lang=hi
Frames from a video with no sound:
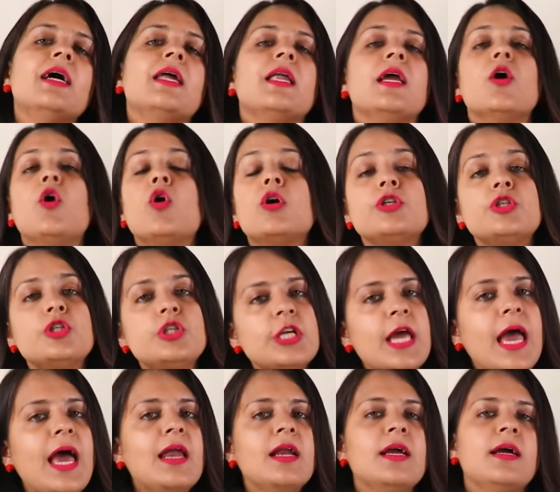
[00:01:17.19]
करें और
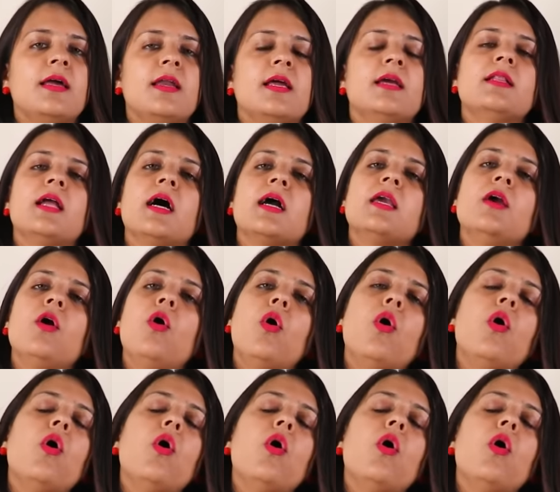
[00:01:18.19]
शेयर करें ताकि